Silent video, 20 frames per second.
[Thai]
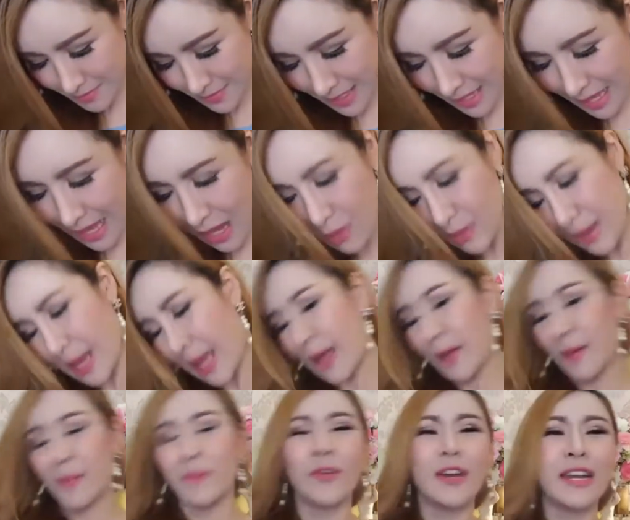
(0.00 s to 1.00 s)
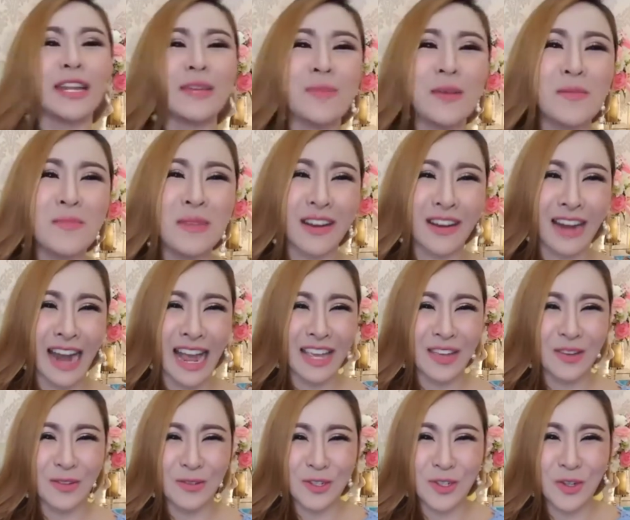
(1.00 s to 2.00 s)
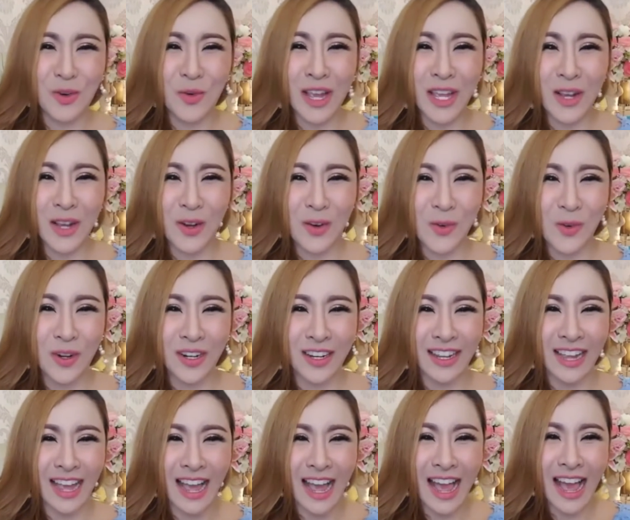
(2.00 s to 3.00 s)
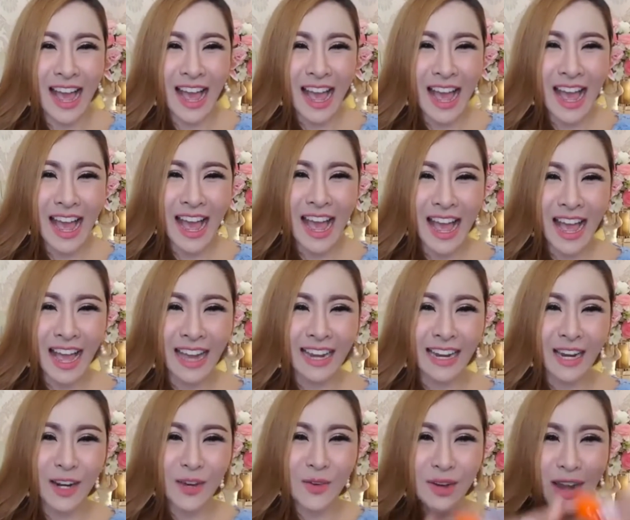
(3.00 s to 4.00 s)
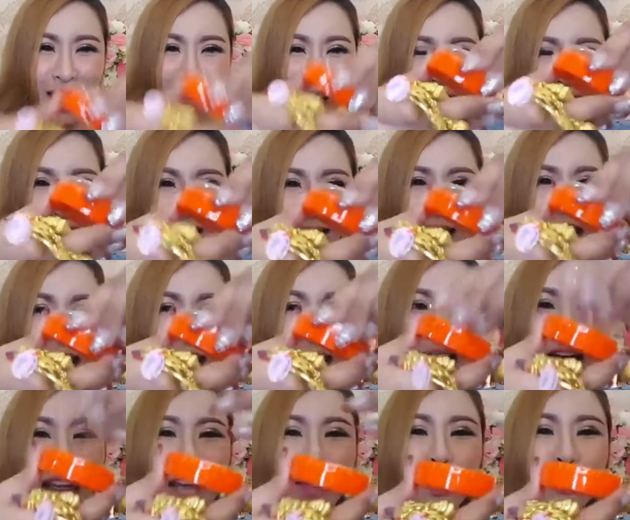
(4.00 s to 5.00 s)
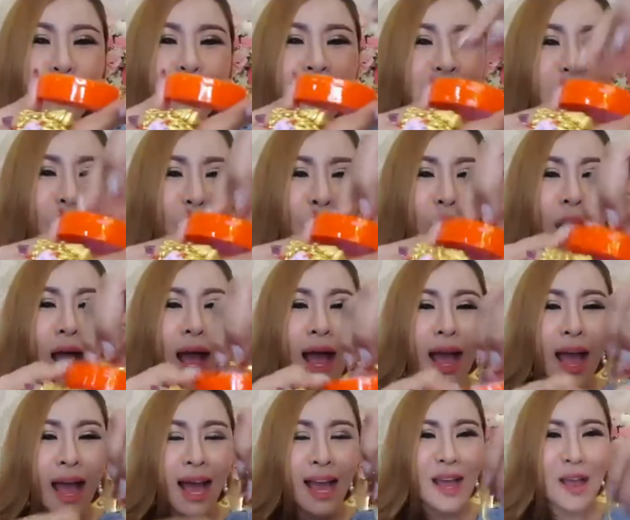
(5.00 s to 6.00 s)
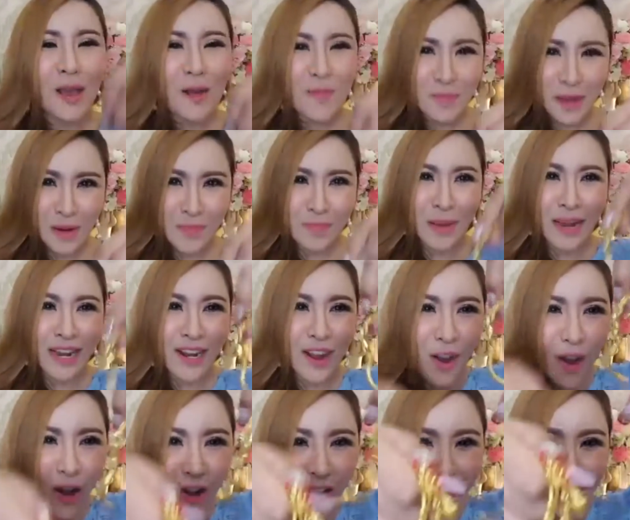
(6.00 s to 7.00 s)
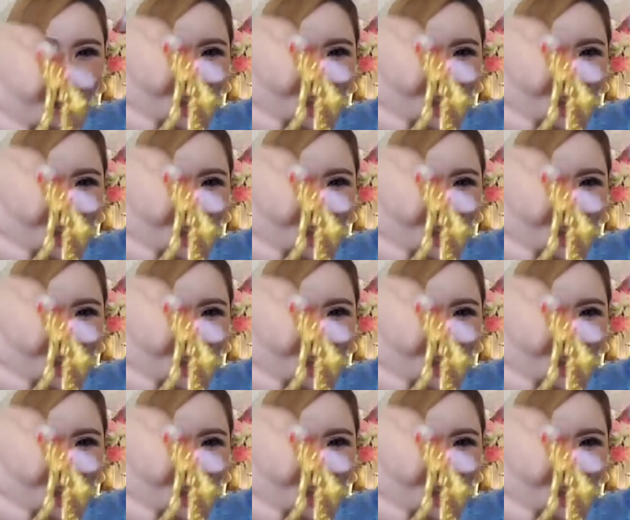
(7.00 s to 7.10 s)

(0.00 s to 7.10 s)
เอาล่ะวันนี้ไม่มีใครอยู่ช่วยครูเลยอ่านะลูกนะให้รู้สึกว่ามันเป็นของเรา